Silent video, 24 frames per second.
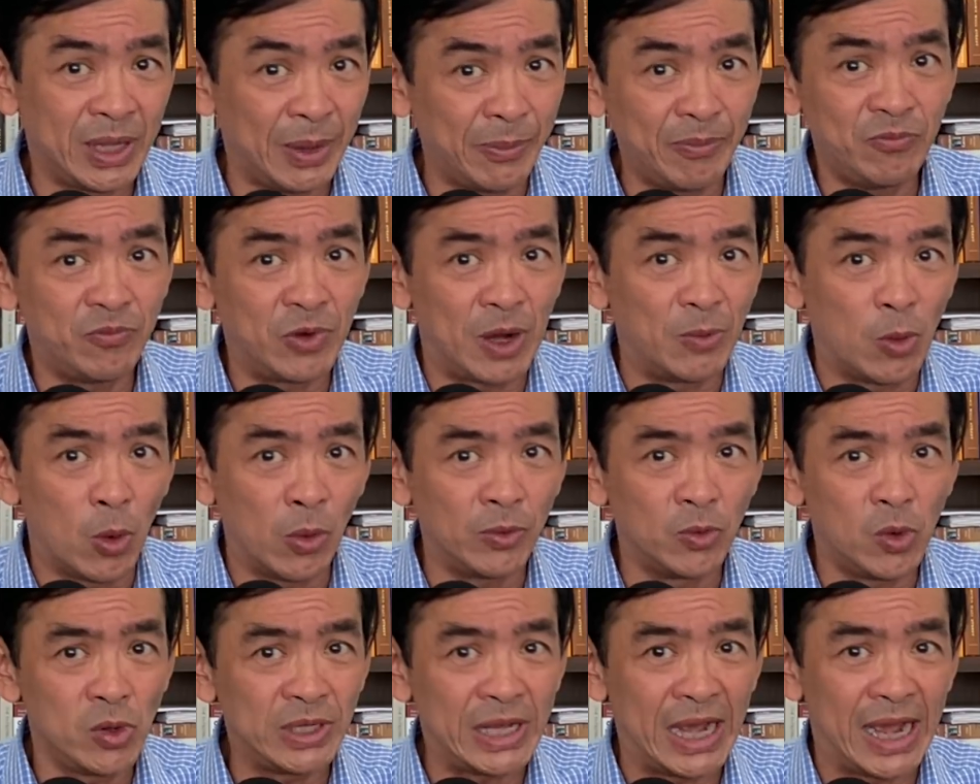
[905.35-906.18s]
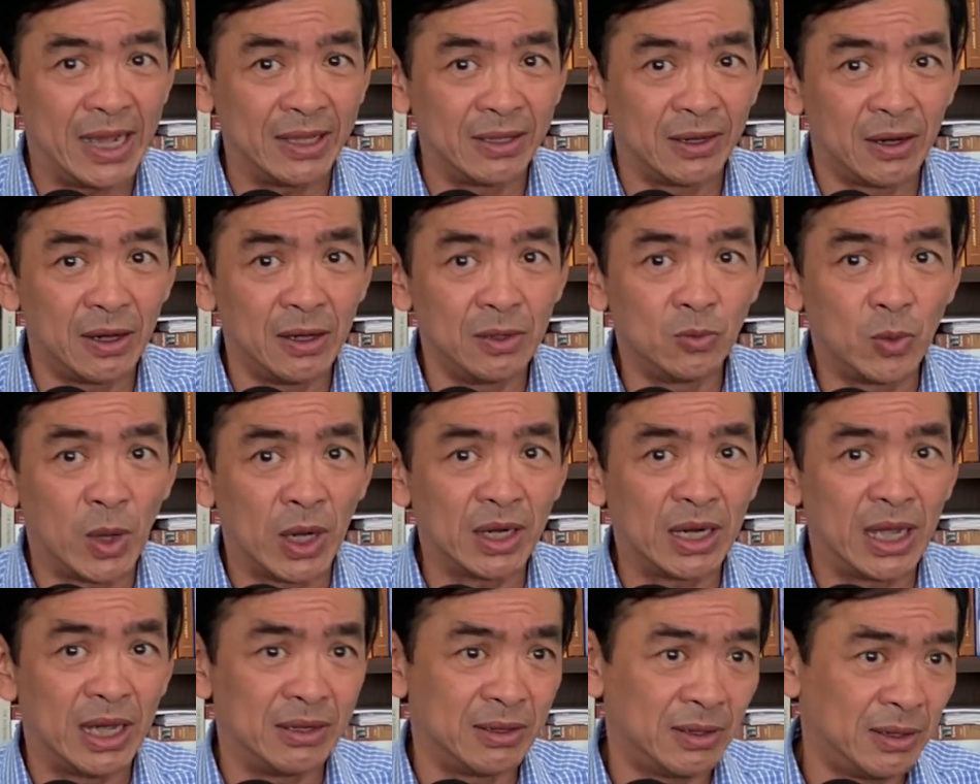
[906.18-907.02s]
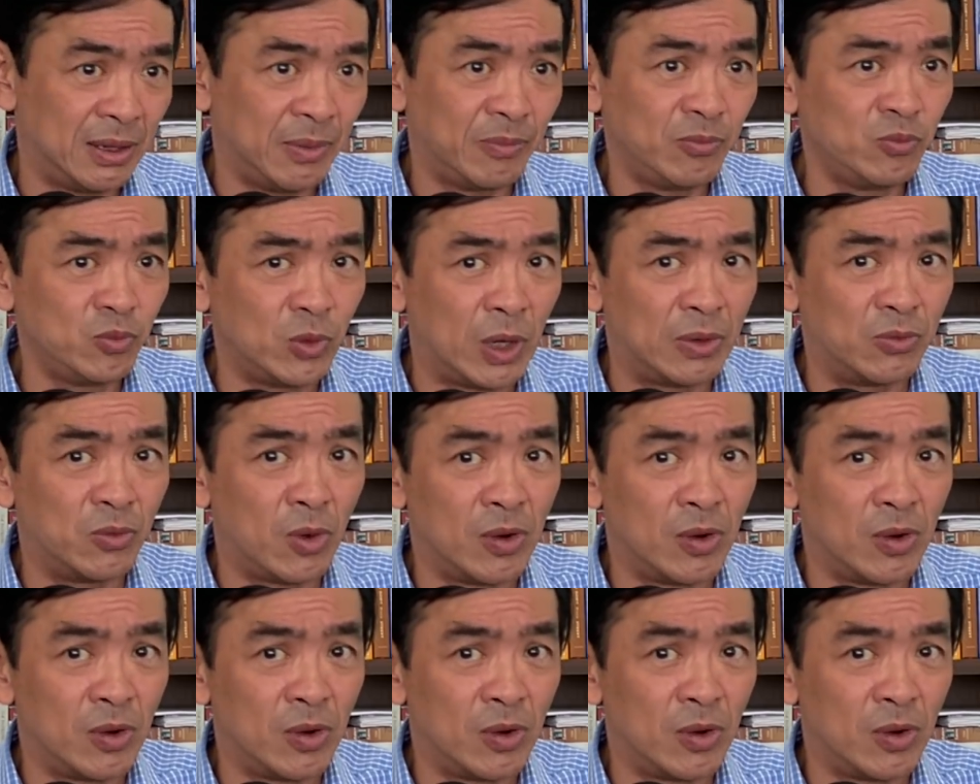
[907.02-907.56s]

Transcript: nhắm vào một cái quốc gia thôi hoặc là nhắm vào